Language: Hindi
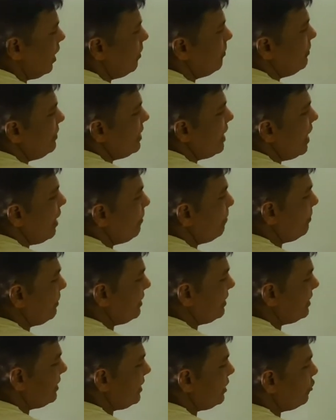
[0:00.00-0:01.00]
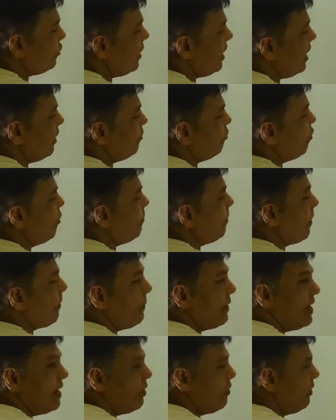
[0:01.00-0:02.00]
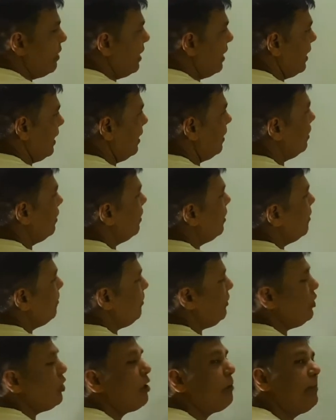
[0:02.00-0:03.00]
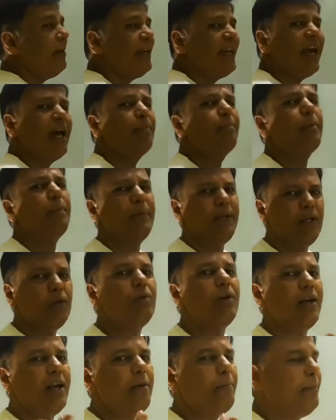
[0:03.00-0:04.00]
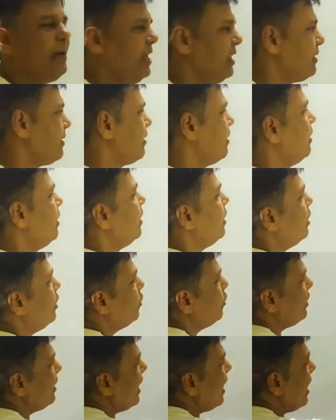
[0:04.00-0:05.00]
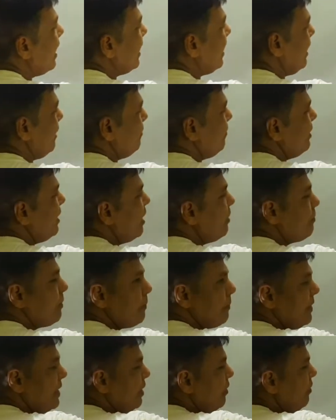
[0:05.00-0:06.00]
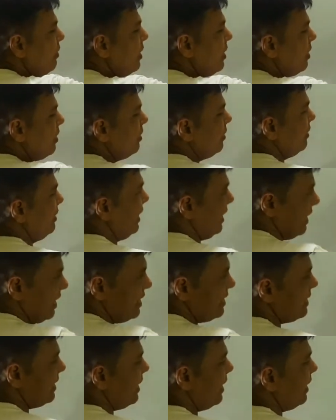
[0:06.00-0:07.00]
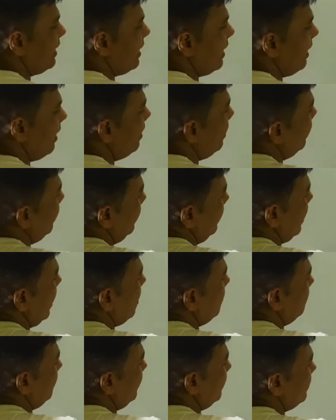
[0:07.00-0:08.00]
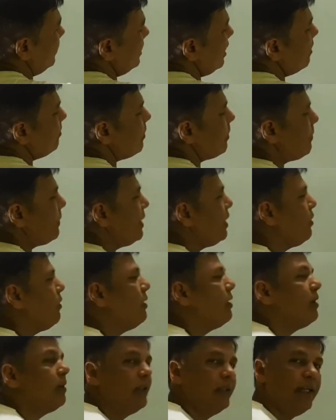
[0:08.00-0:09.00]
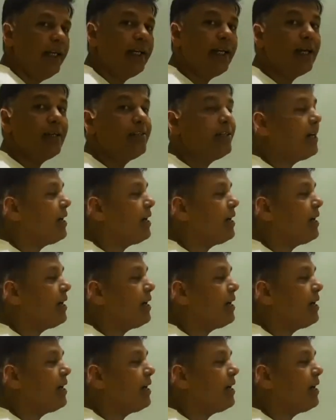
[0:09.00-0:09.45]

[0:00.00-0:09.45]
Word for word: अभी यहाँ बी सी जो है वो पपेंडिकुलर है पी और बी क्या है पपेंडिकुलर एंड बेस तो यहाँ ए बी है पॉपेंडिकुलर दिखने से लग रहा है यहाँ बी सी है पॉपेंडिकुलर ये क्या